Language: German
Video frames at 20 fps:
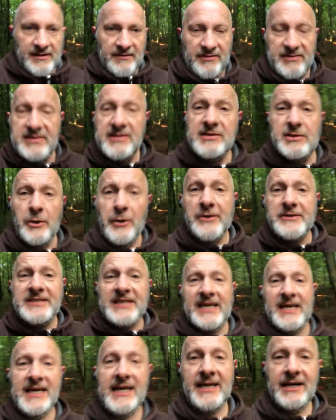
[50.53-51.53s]
Was ist heute?
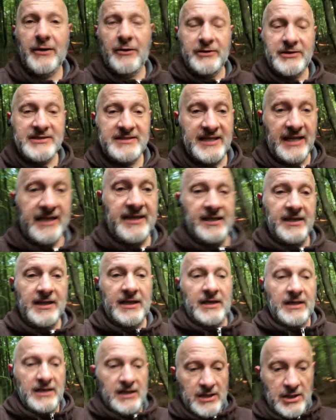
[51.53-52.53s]
Heute ist ein
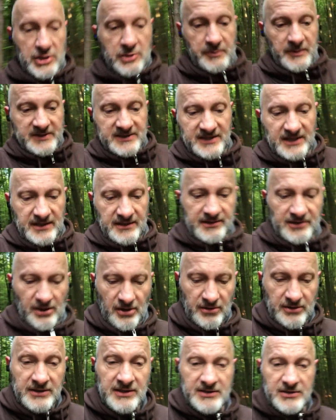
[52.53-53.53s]
spezieller
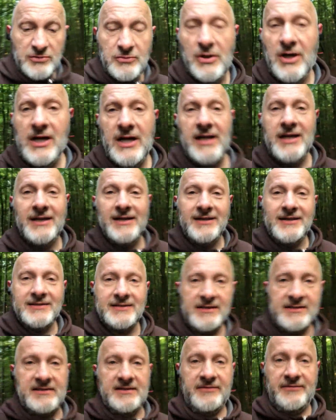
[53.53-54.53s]
Tag, nicht nur,
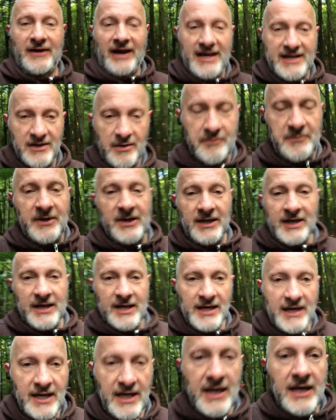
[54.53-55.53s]
dass ich frei habe,
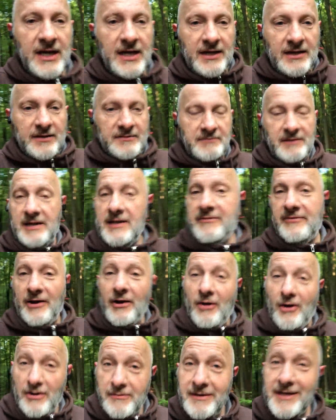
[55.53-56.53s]
meine
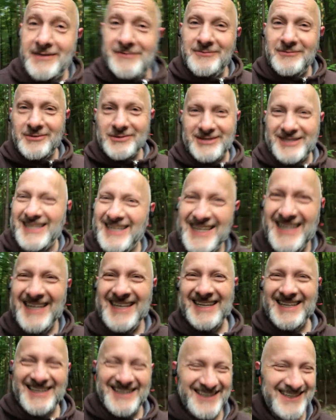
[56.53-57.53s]
Frau arbeiten muss,
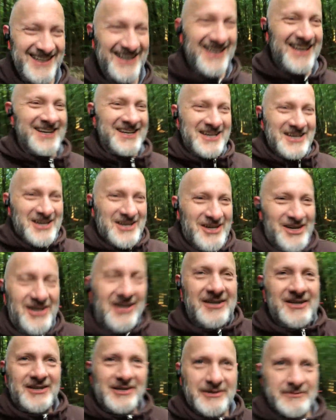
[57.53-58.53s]

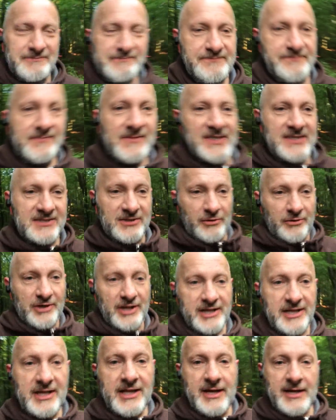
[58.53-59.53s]
ähm,
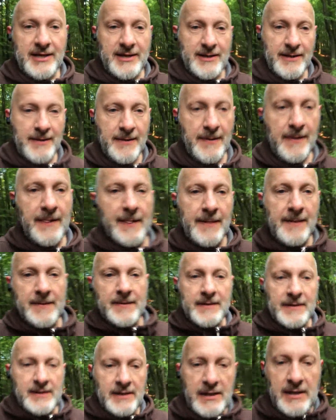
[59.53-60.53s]
sondern
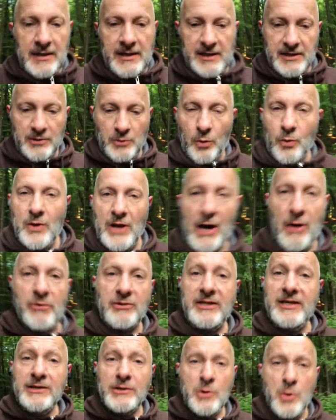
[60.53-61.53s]
ich hole auch
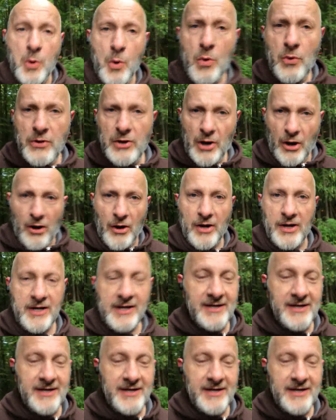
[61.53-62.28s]
den Kona.